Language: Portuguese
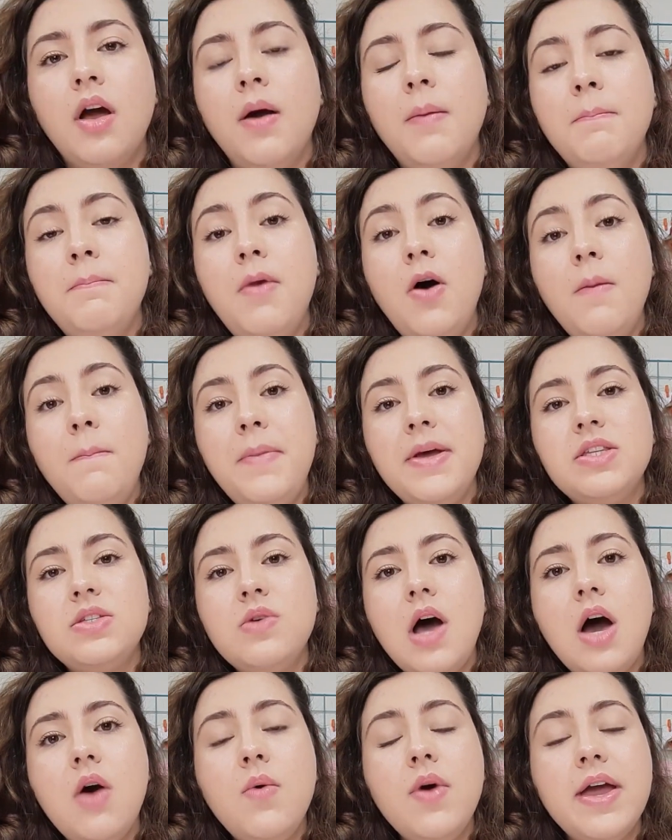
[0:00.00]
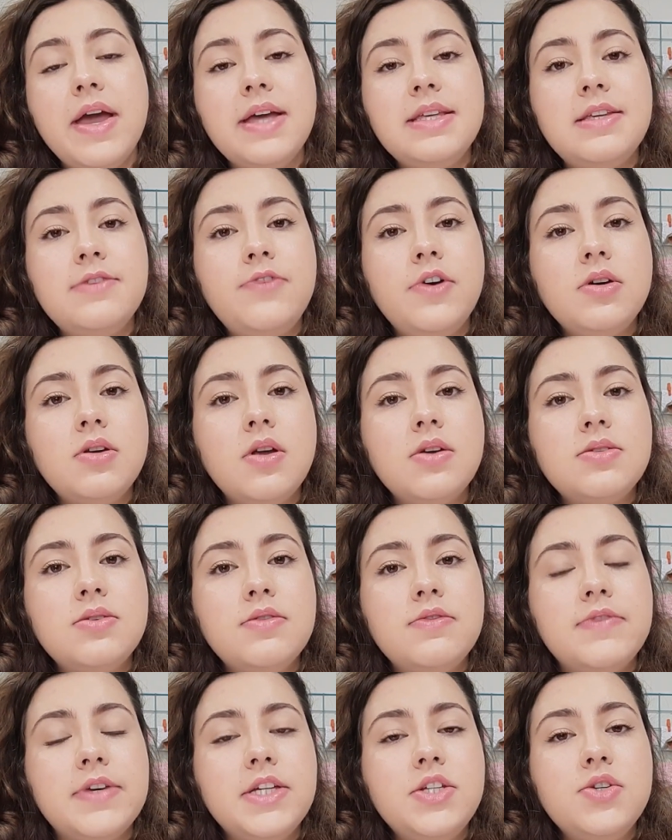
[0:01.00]
Bom, pessoal, esse foi o nosso
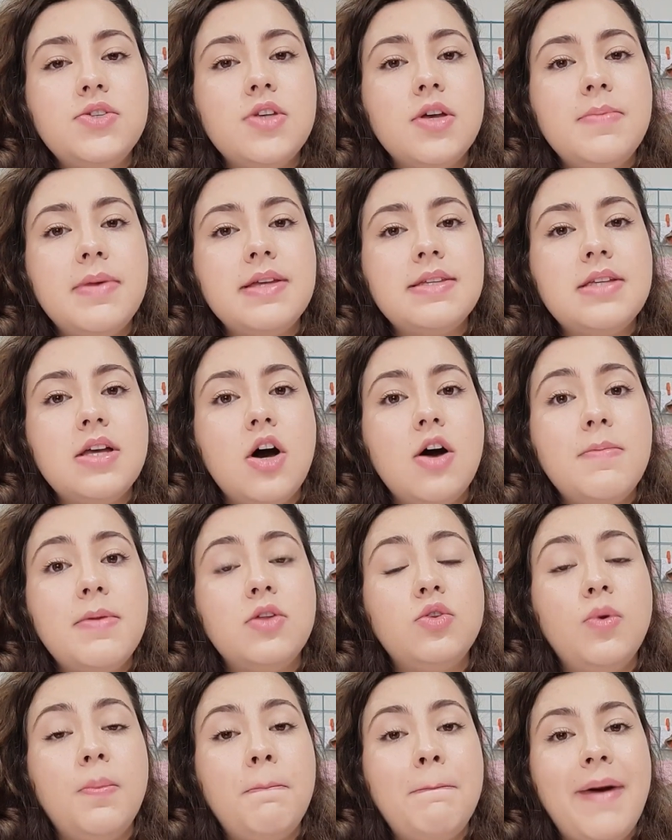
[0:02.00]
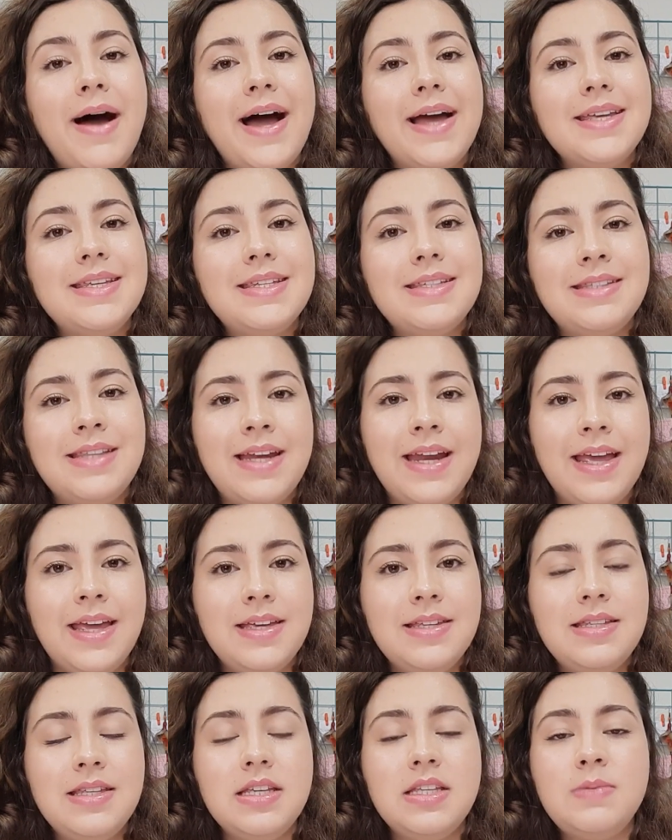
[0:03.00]
vídeo sobre essa obra do Pais
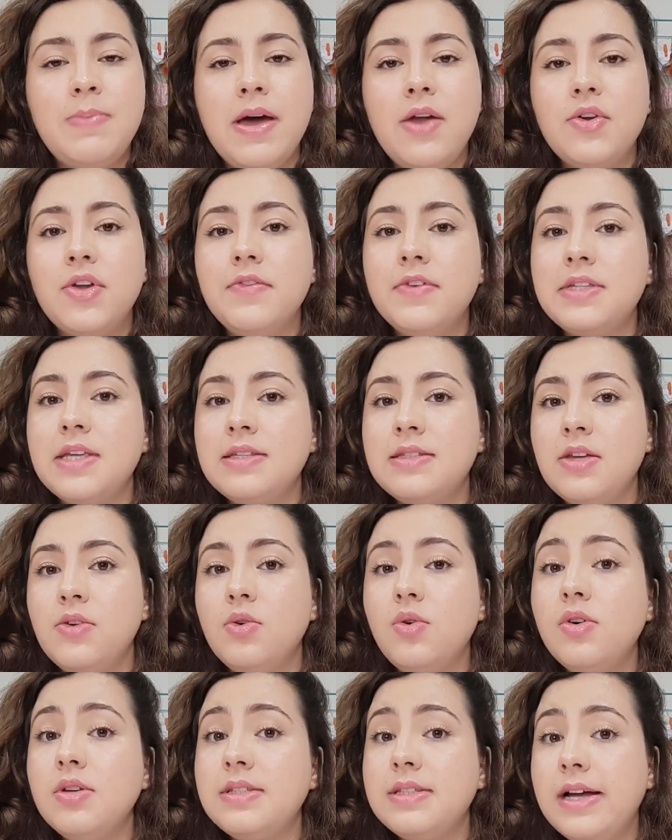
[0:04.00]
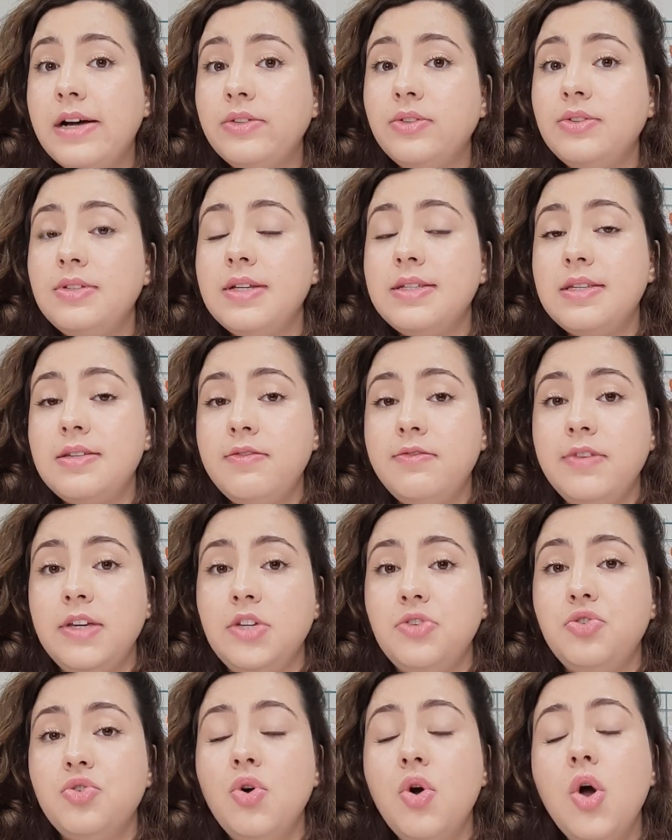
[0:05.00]
3. Espero que vocês tenham gostado desse
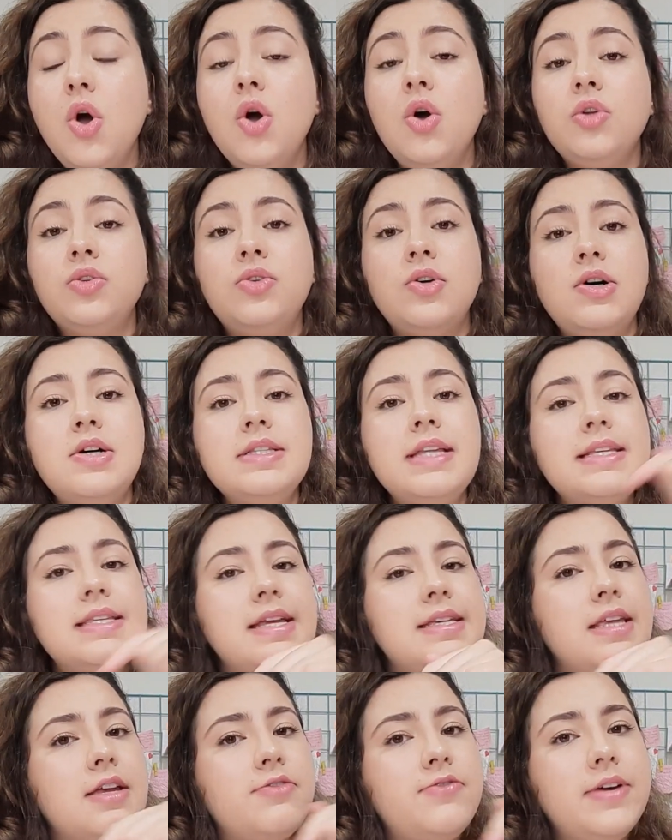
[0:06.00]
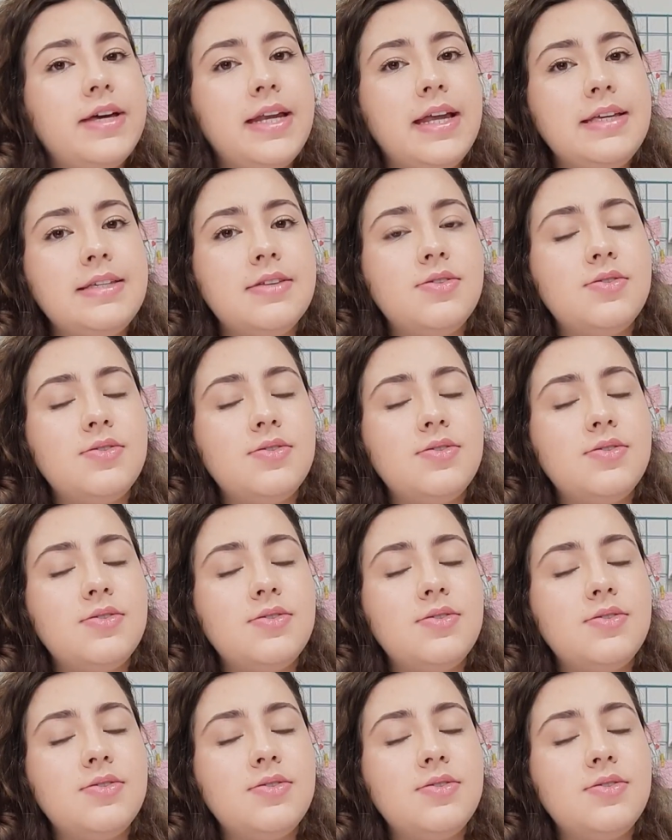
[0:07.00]
vídeo. Todas as referências